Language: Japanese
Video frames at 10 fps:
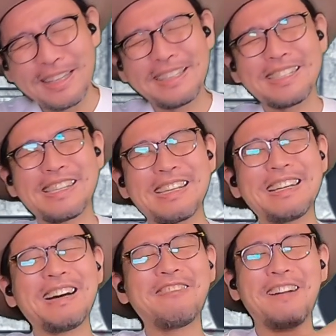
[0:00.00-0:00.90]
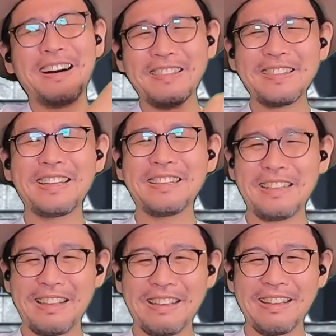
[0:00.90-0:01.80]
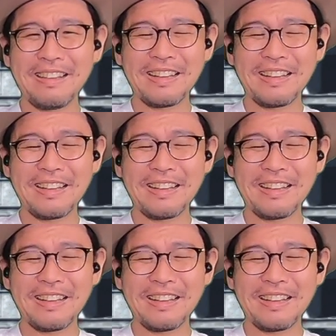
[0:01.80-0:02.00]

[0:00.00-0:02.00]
だって前半はあんなにね、